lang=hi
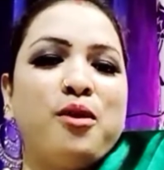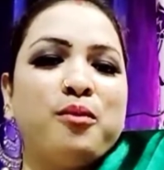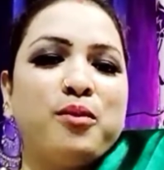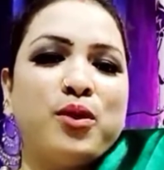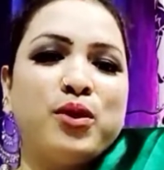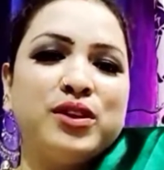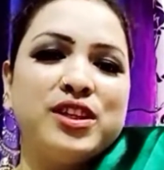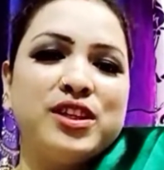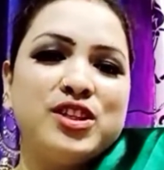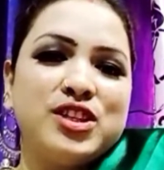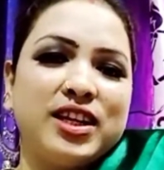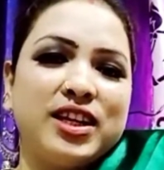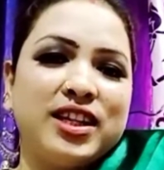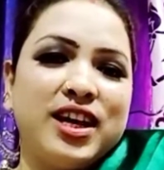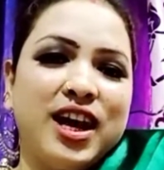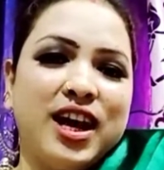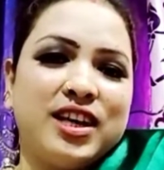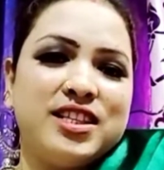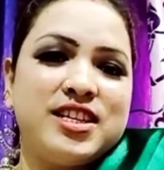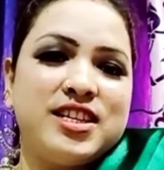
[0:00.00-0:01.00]
बहुत ही
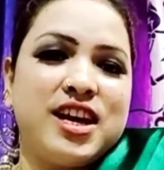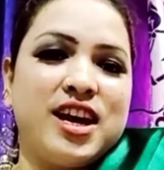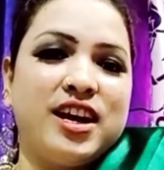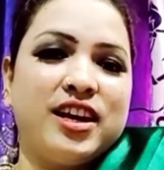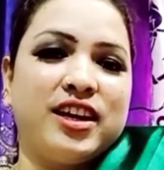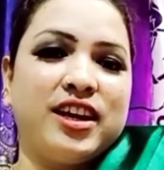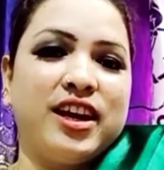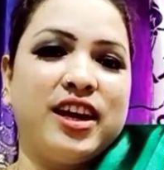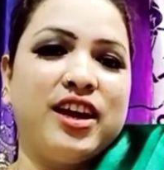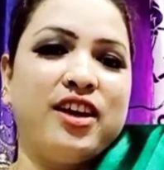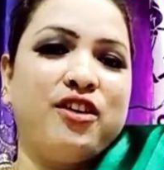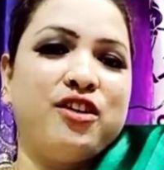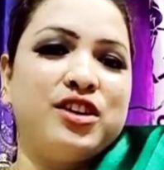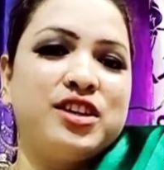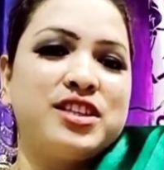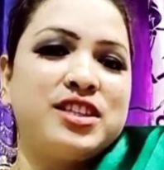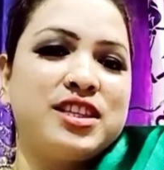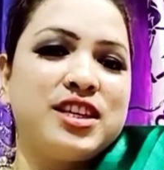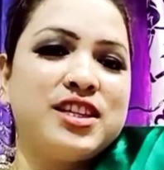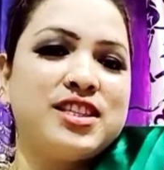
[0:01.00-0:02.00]
ज़्यादा अच्छा आ गया है और
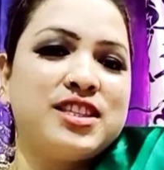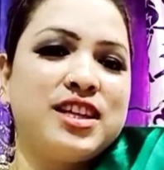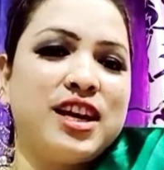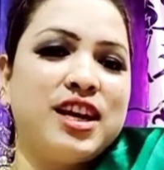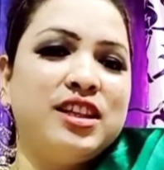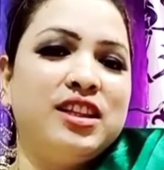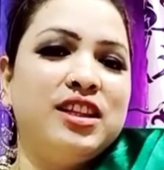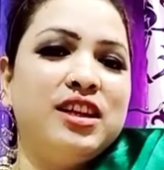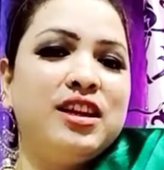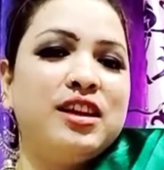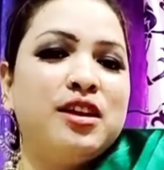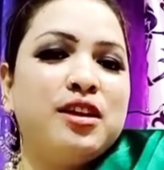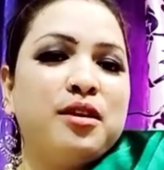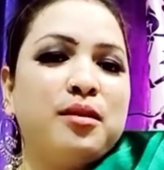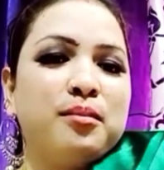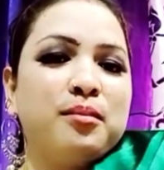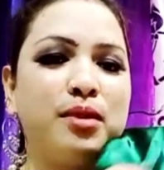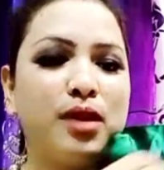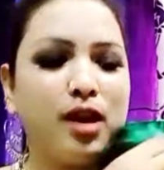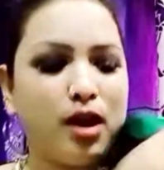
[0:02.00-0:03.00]
इसके
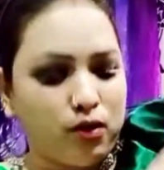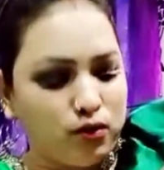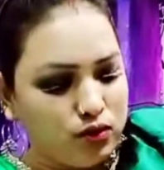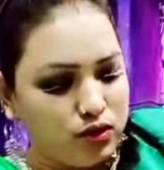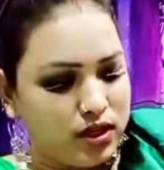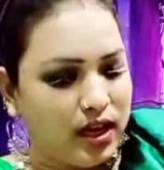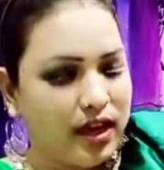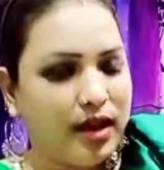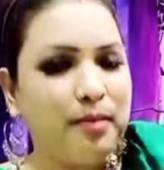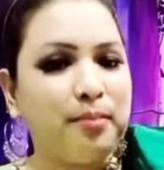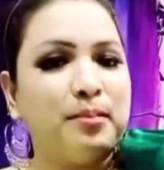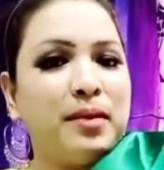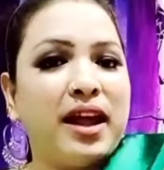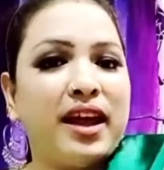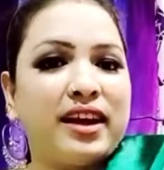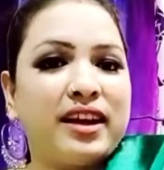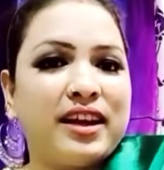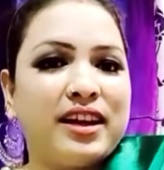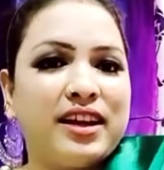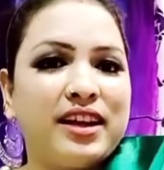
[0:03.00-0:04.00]
साथ ब्लाउज है
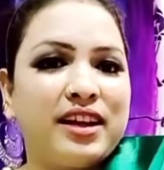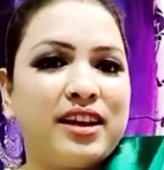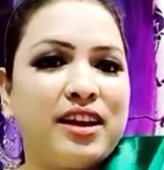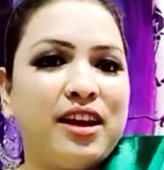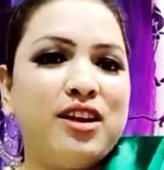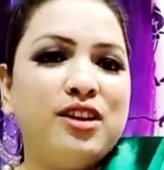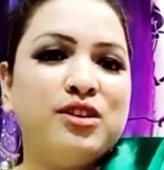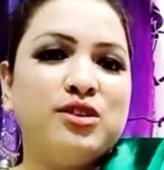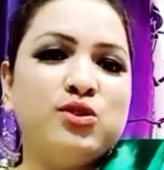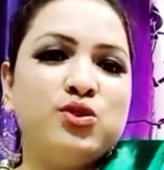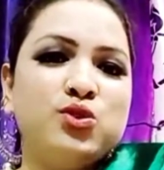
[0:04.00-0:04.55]
ब्लैक कलर का